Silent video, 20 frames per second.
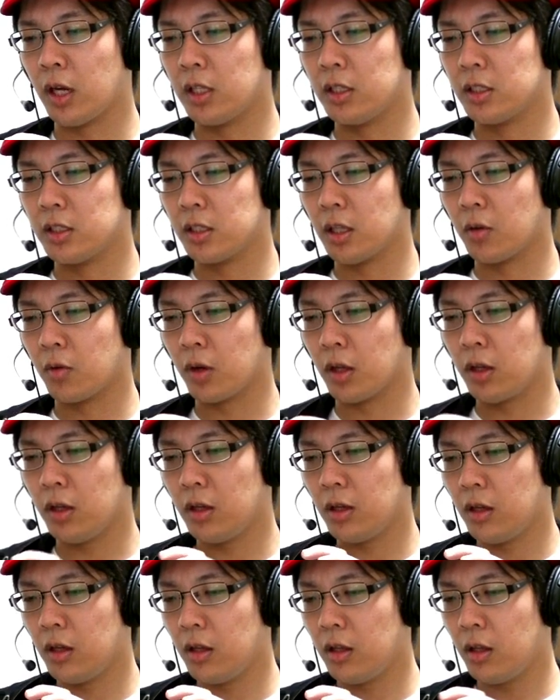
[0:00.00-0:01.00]
感じなのかな
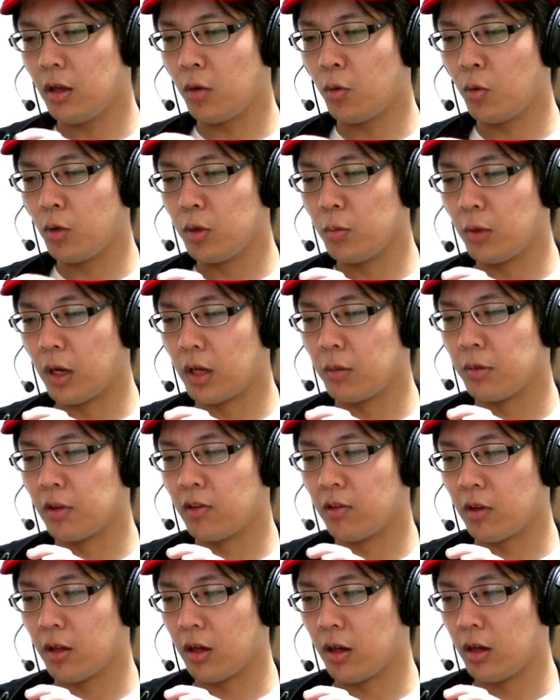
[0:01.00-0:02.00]
なんかここにもあり
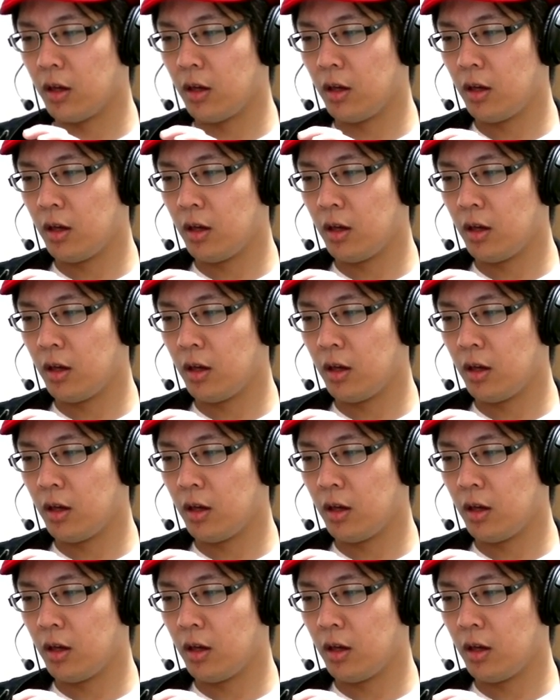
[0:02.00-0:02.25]
ますね。